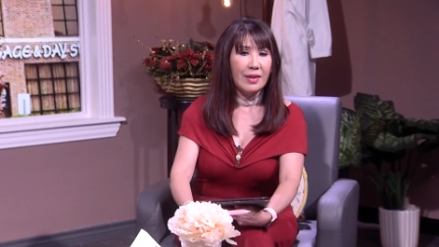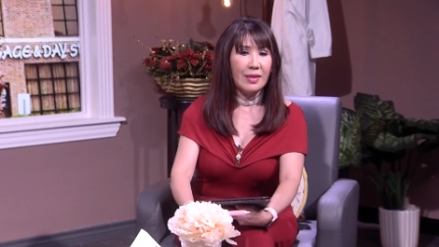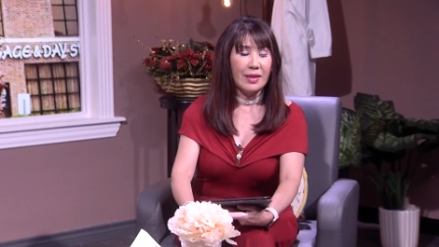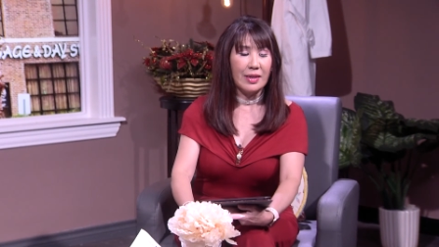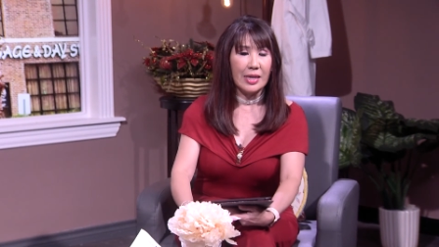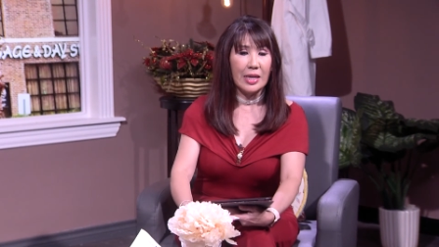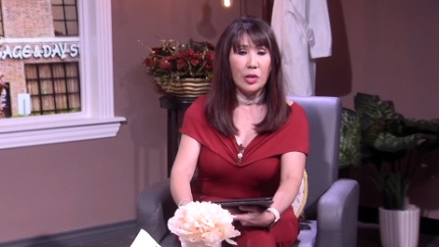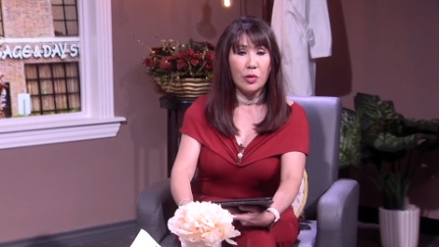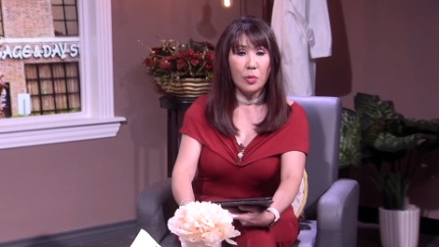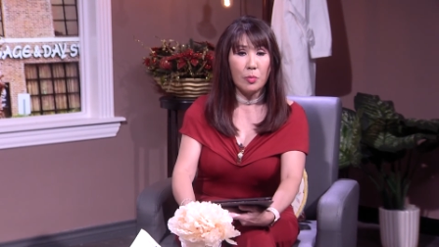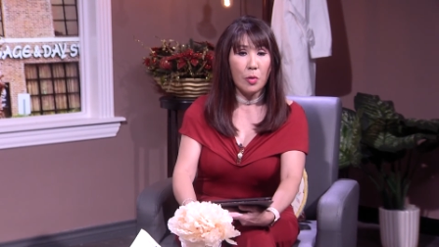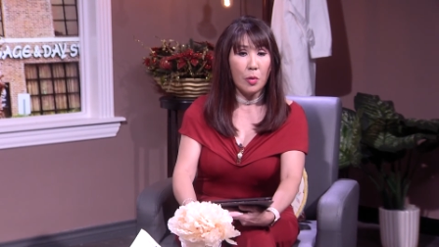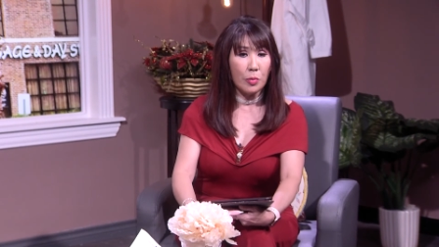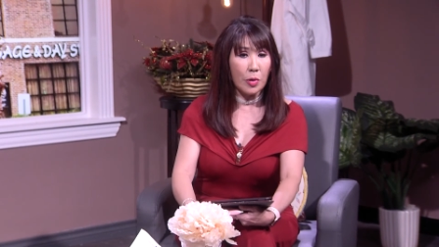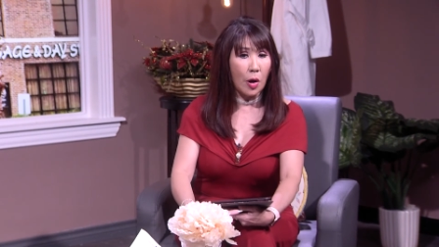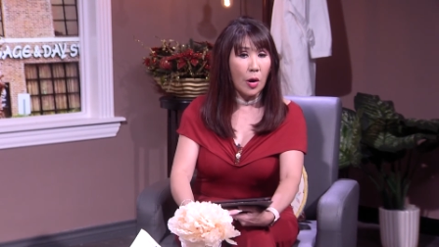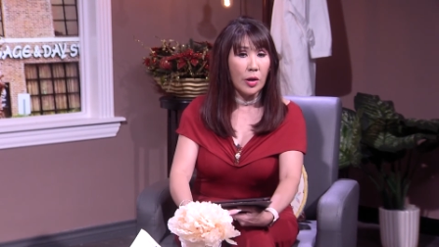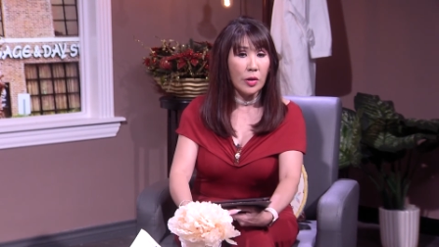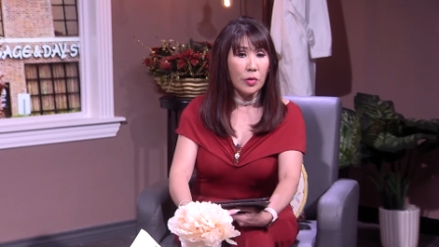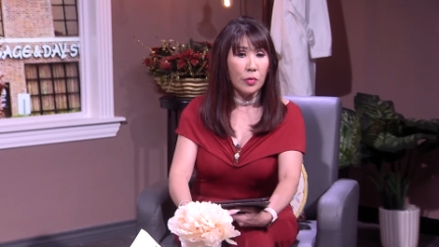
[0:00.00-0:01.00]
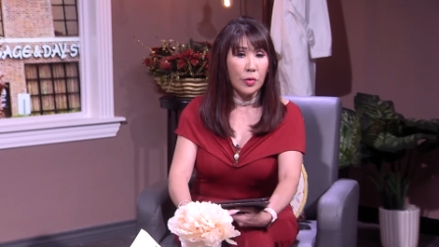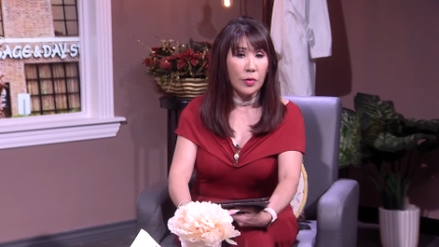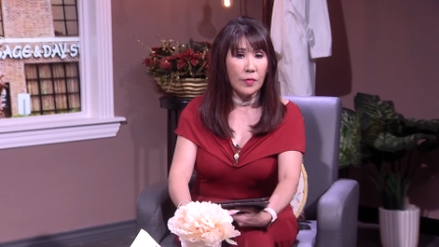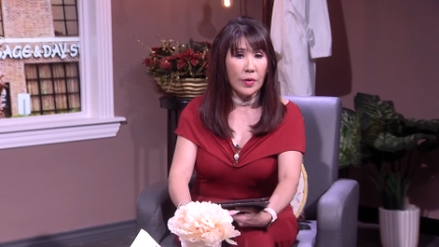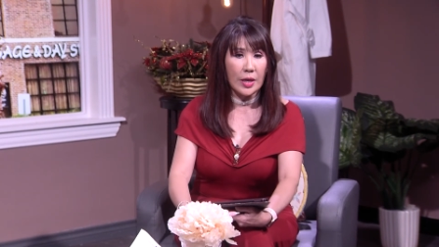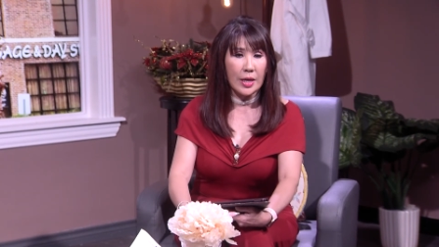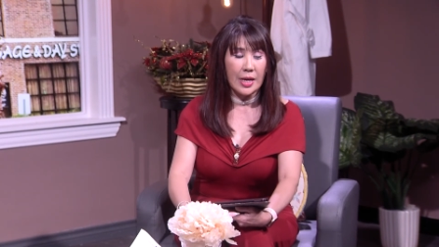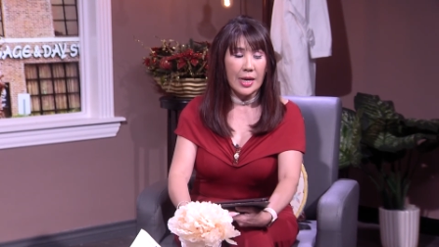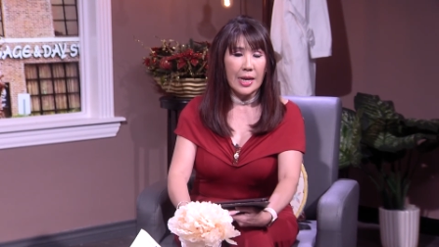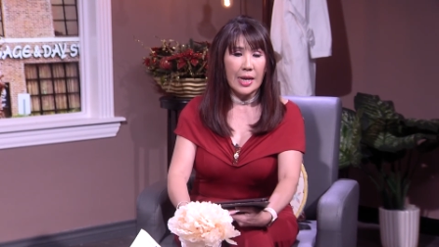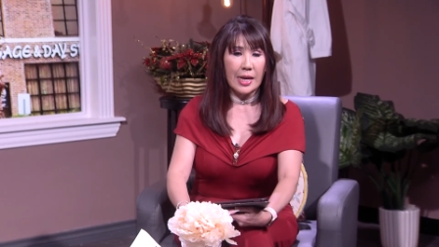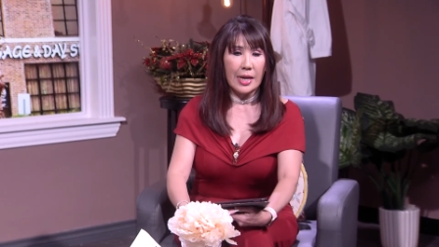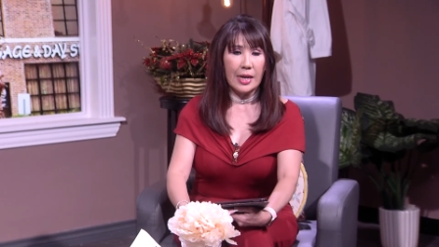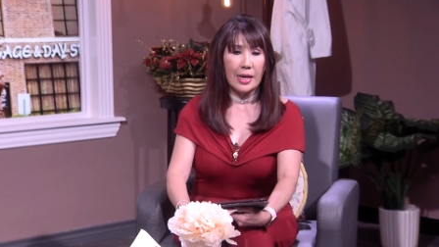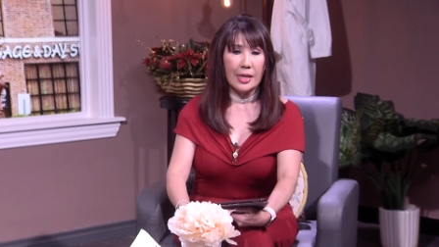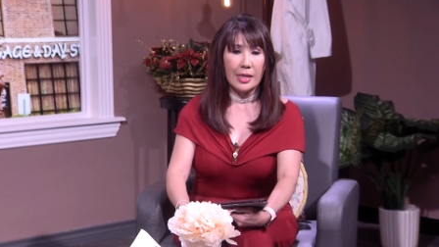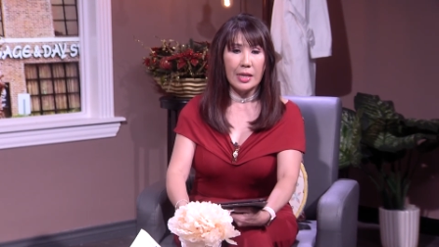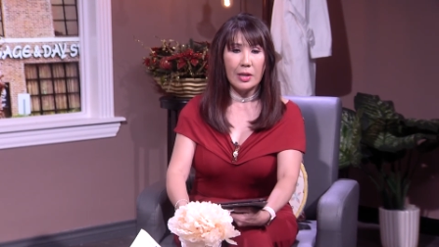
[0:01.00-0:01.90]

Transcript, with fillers: những cái chuyên môn đó thưa quý vị à,